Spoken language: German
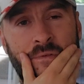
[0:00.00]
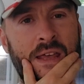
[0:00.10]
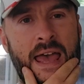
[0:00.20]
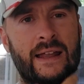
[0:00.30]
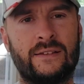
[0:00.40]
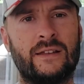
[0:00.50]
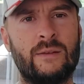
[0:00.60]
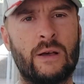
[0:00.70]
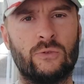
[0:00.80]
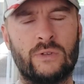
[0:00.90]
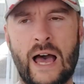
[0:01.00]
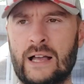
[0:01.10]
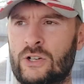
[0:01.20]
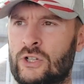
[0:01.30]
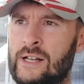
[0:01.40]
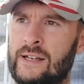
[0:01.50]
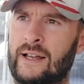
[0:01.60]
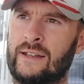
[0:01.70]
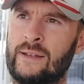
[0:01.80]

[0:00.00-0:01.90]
wie er das dann immer so dargestellt hat.